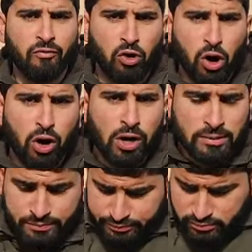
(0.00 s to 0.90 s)
वो
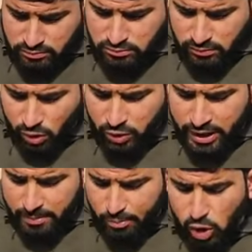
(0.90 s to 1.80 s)

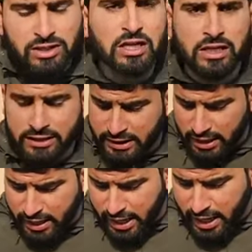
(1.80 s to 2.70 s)
उन्हें मुअतल कर दिया
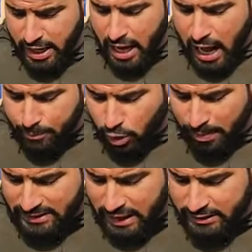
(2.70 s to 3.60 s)
गया है आपको
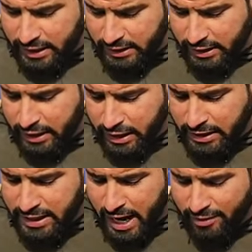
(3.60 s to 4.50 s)
बता दें कि
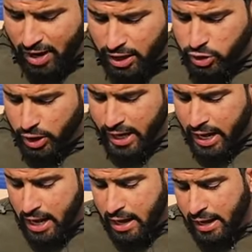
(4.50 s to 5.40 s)
यह ऐवान जो है
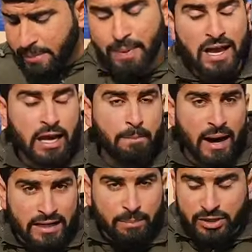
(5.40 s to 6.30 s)
ये पहले
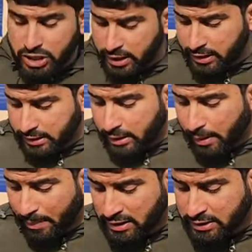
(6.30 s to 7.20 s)
12 बजे
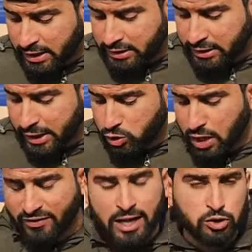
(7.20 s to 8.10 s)
बंद कर दी गई
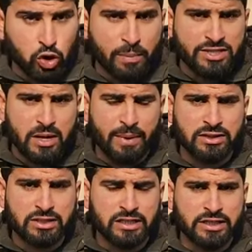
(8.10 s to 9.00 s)
उसके बाद 2 बजे
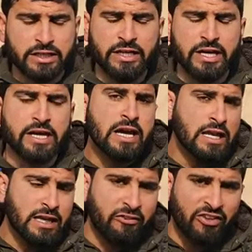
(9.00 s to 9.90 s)
बंद कर दी गई
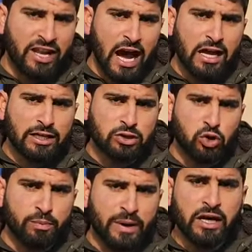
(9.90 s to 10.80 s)
लेकिन फ़िलहाल के
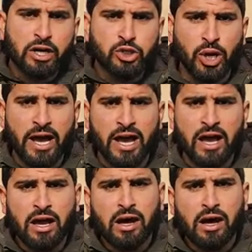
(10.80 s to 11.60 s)
तौर पर जो है